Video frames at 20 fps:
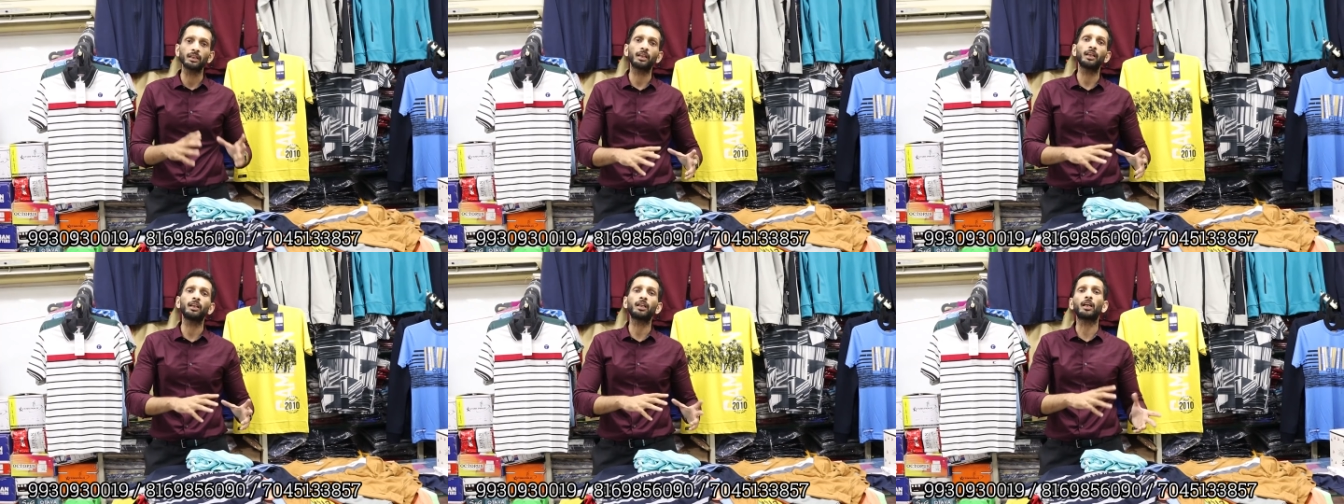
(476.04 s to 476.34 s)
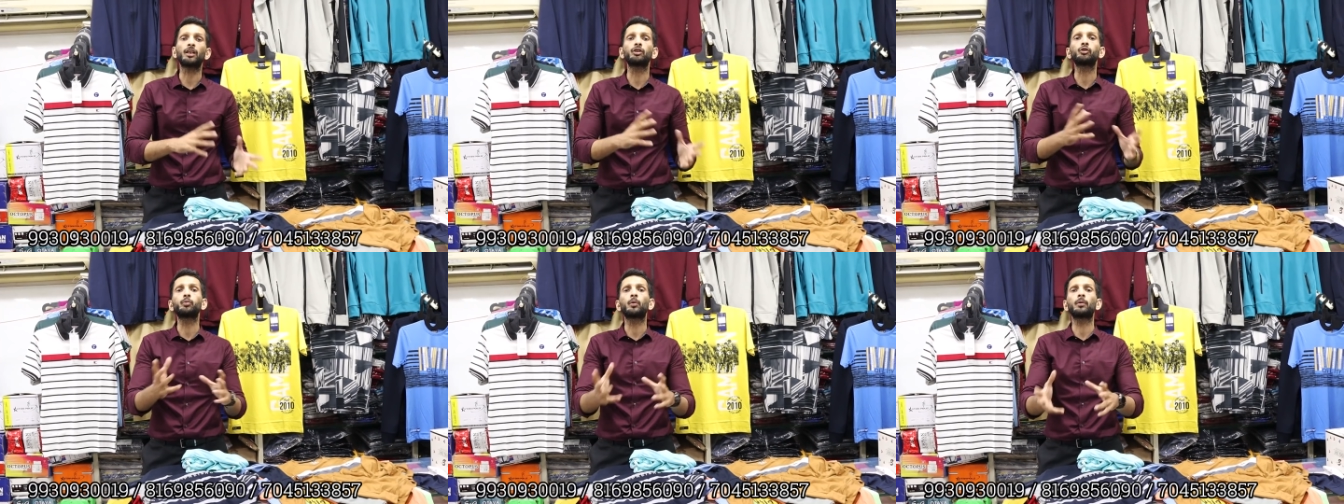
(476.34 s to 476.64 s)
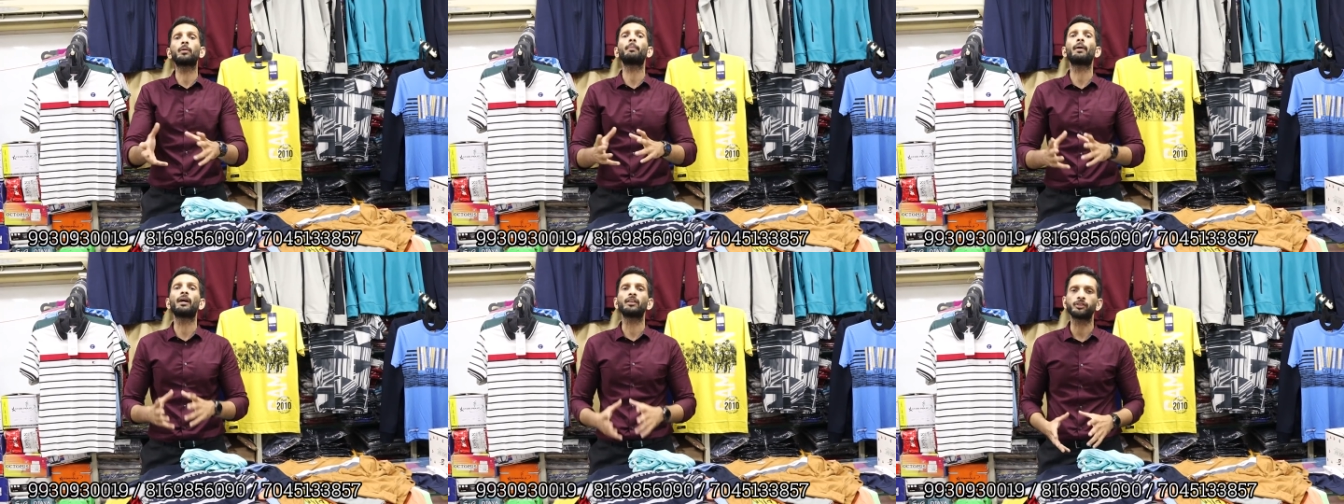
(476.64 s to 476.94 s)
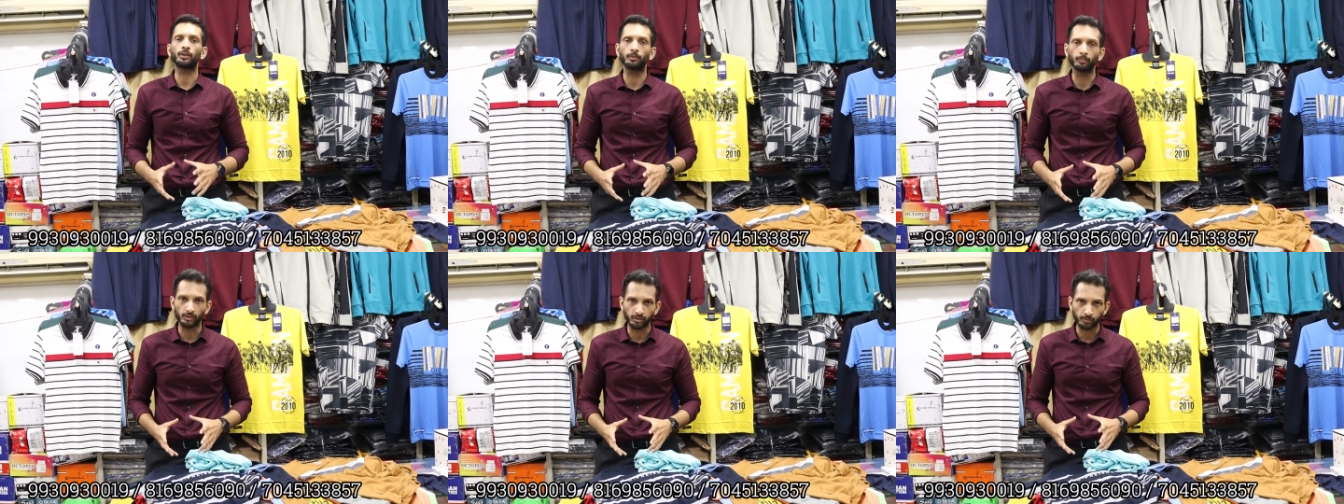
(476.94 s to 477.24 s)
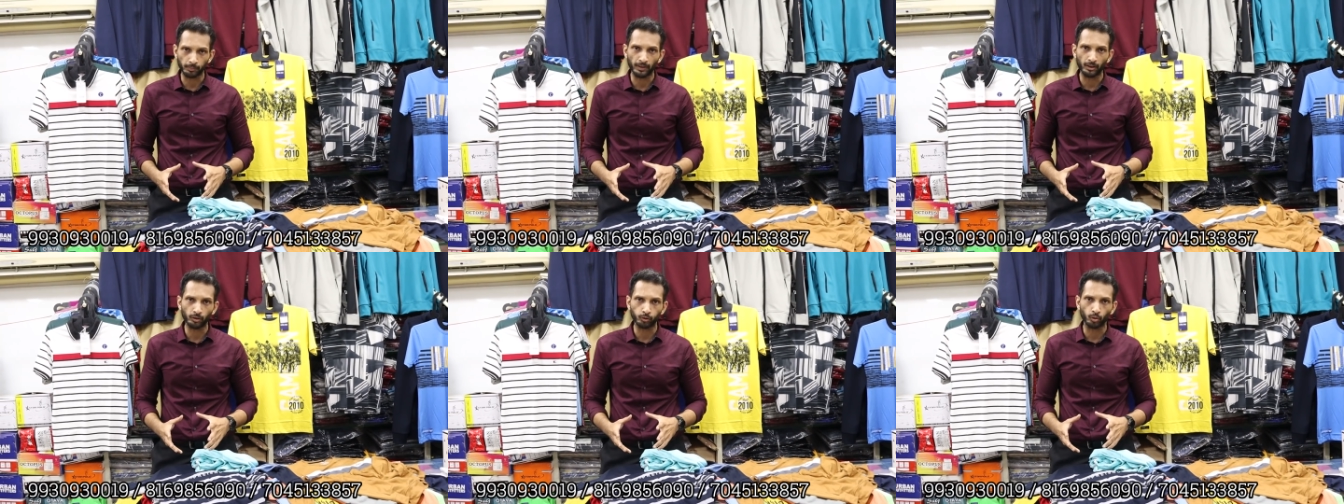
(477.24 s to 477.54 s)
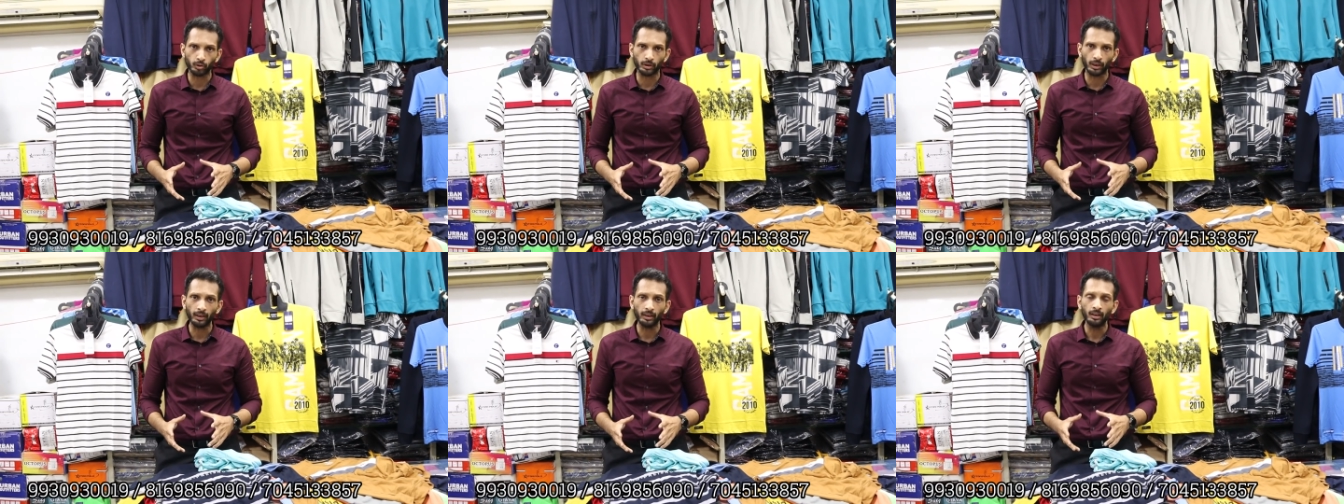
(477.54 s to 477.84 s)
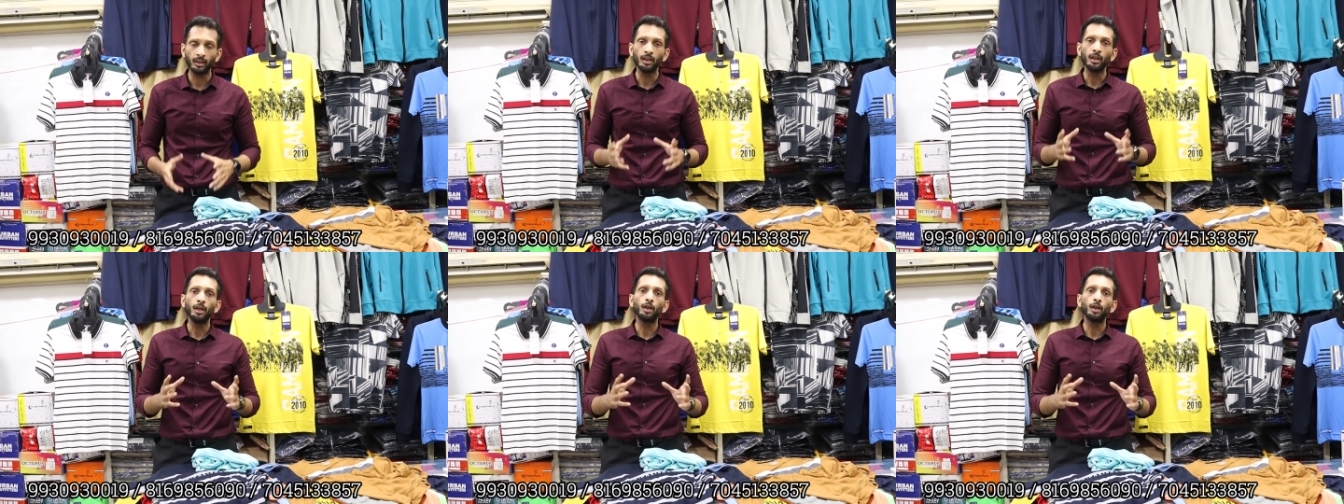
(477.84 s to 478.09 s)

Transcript: चाहते कि ट्रांसपोर्ट में पार्सल मिसप्लेस हो जाए